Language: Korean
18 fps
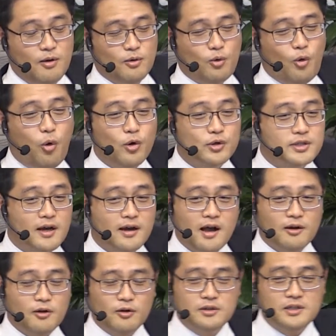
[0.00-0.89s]

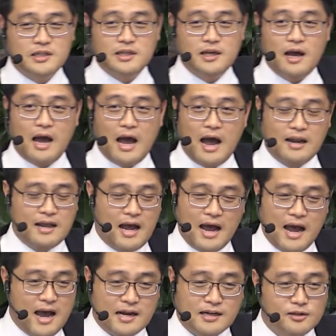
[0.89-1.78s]
고상한 건 이 안에
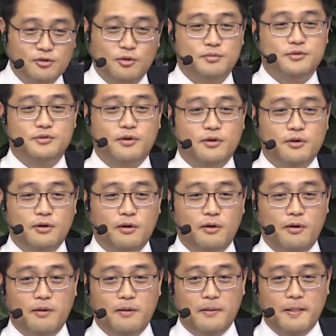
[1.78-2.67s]
하나도
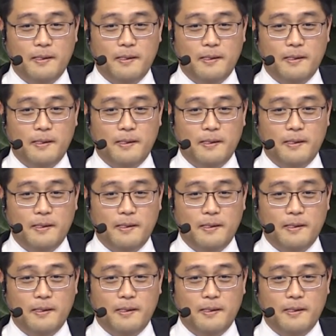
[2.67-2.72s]
없어요.